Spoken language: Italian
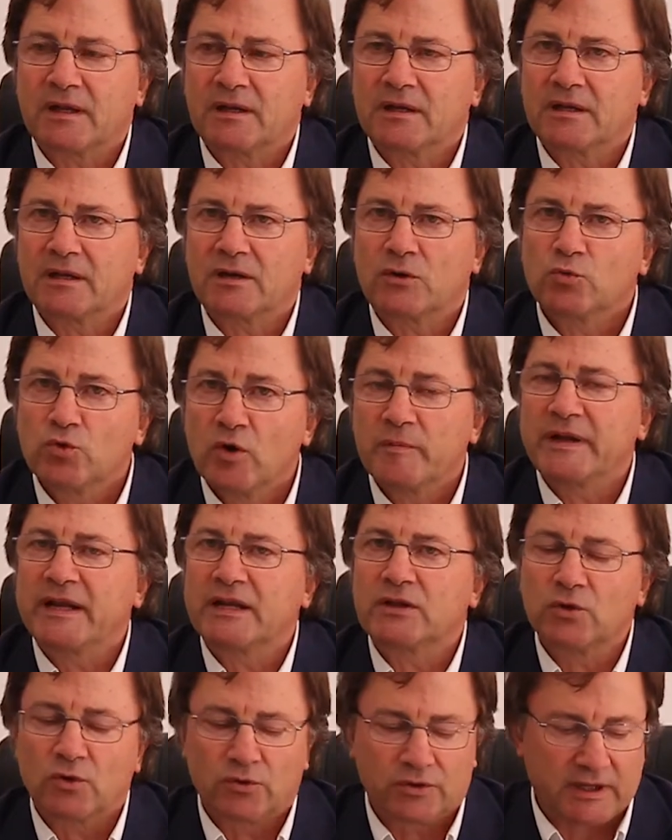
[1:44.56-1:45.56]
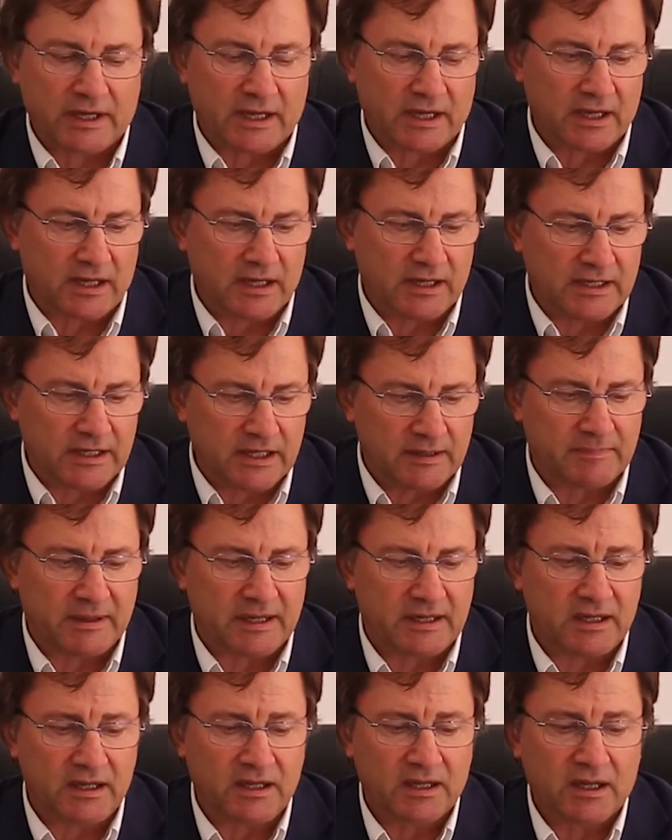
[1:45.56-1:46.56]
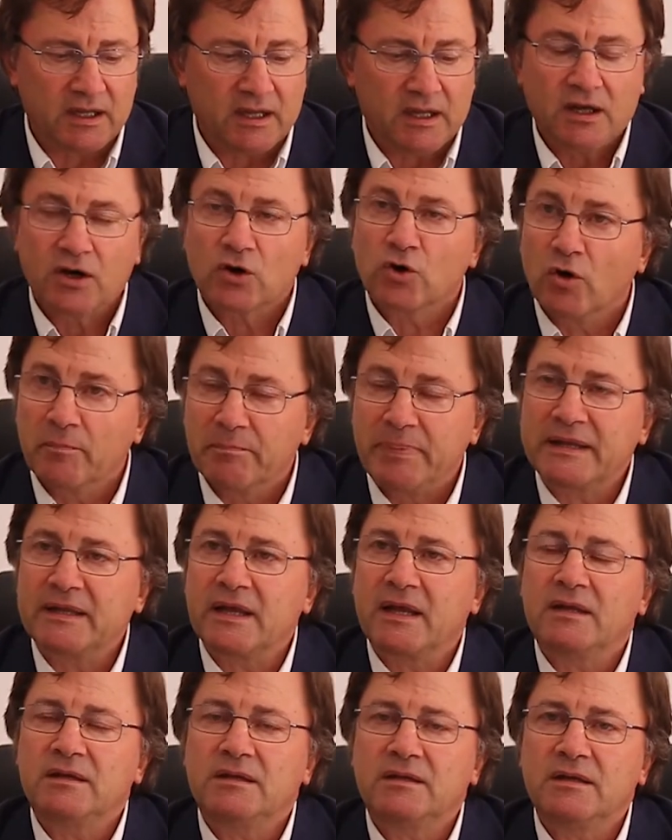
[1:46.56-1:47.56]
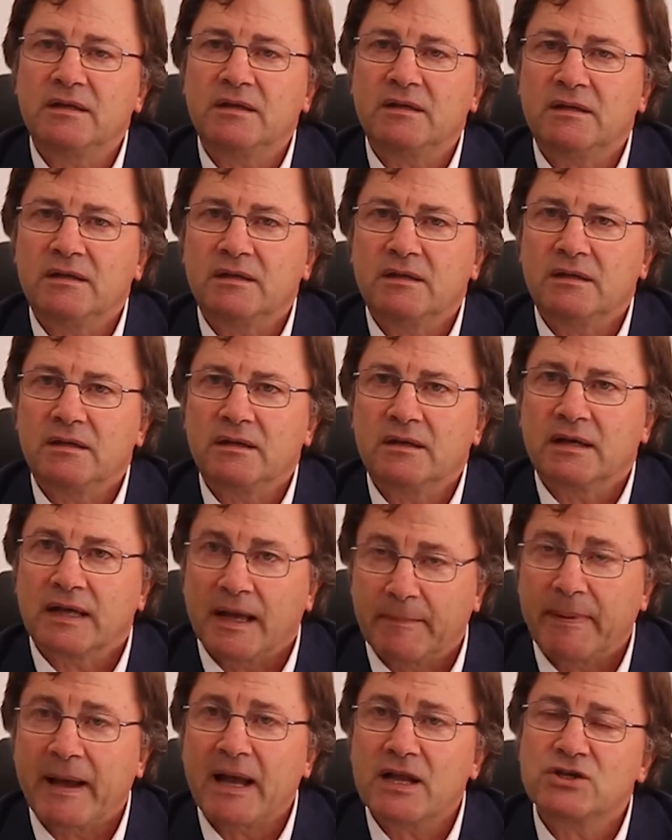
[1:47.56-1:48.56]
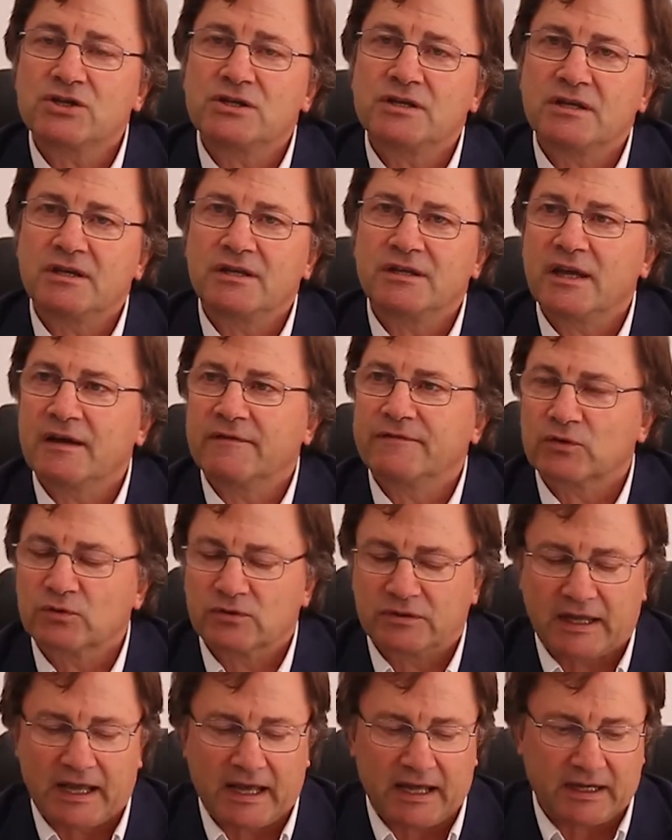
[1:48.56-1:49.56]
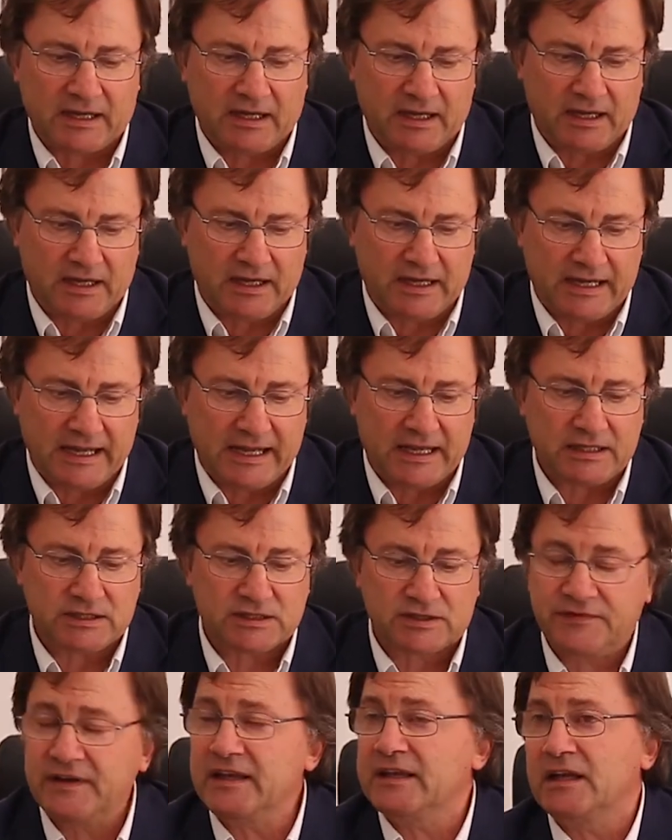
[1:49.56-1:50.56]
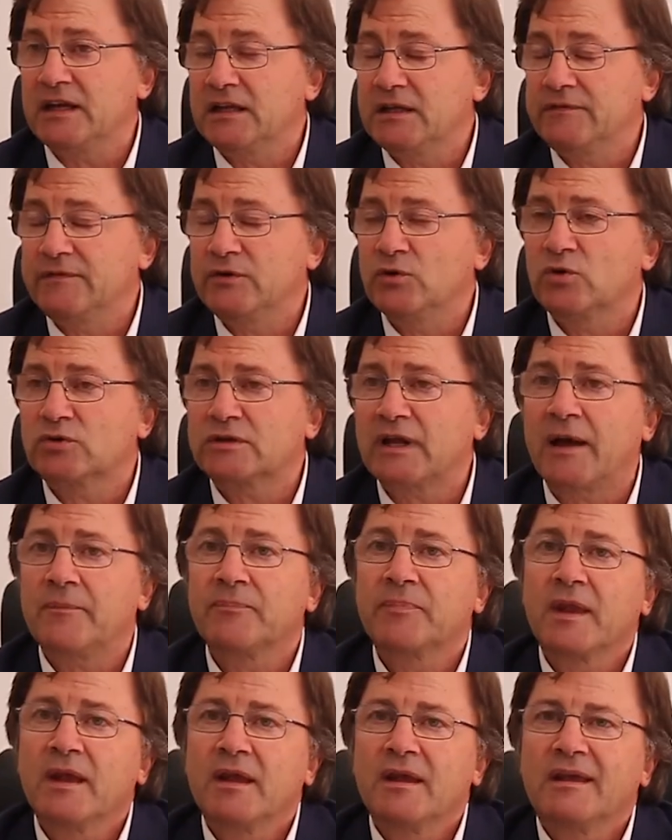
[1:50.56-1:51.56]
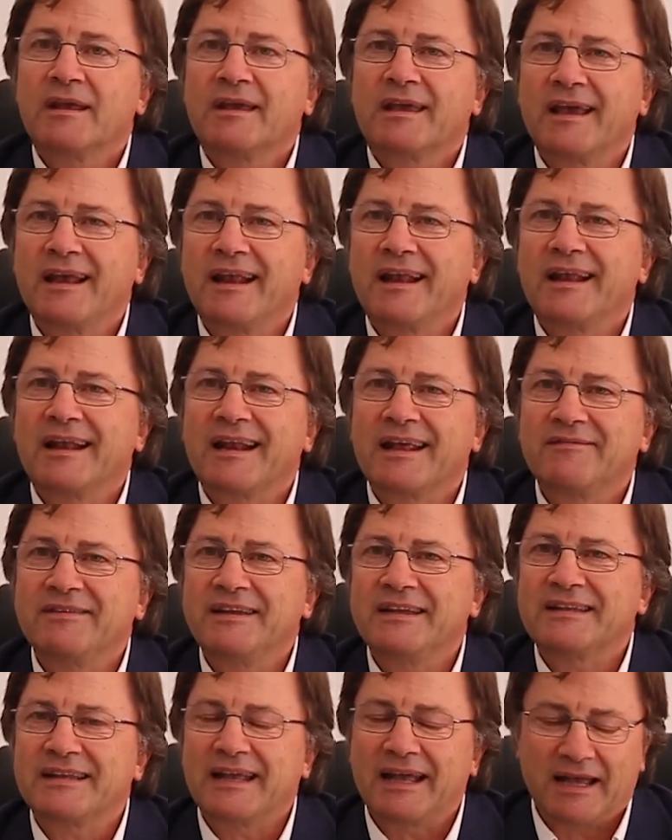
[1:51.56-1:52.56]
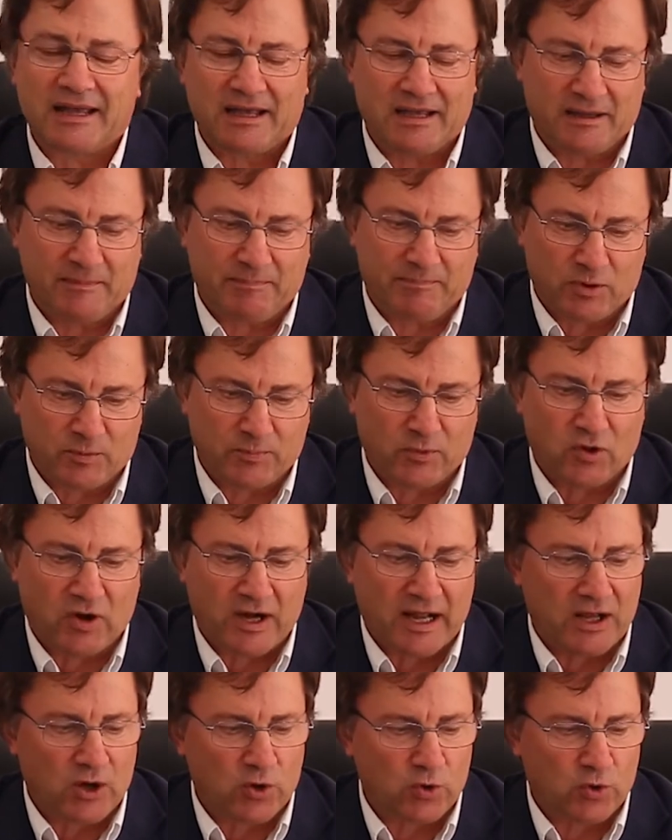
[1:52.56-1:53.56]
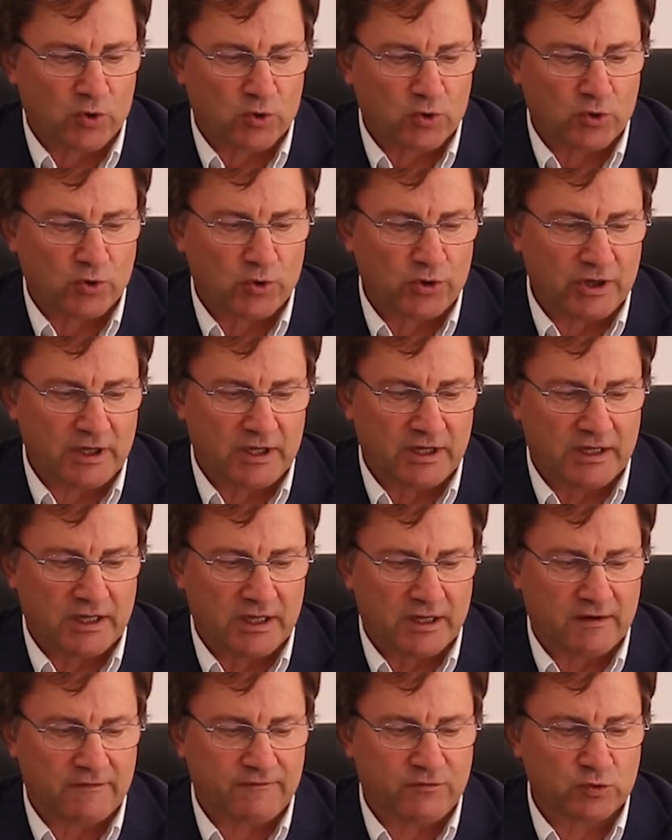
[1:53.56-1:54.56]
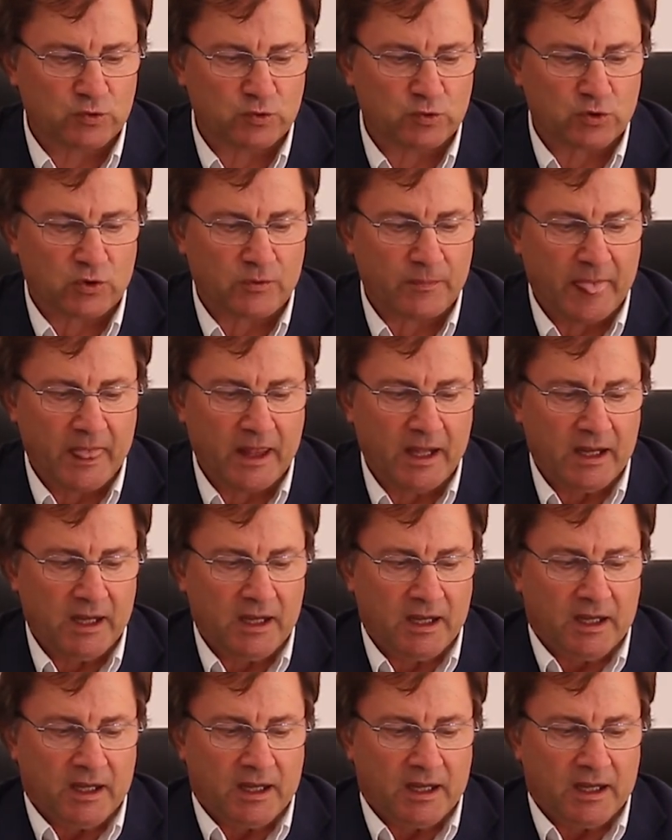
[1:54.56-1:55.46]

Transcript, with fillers: eh, uomini e donne liberi, competenti, capaci di affrontare le sfide, le difficoltà che la vita eh, proporrà loro in futuro.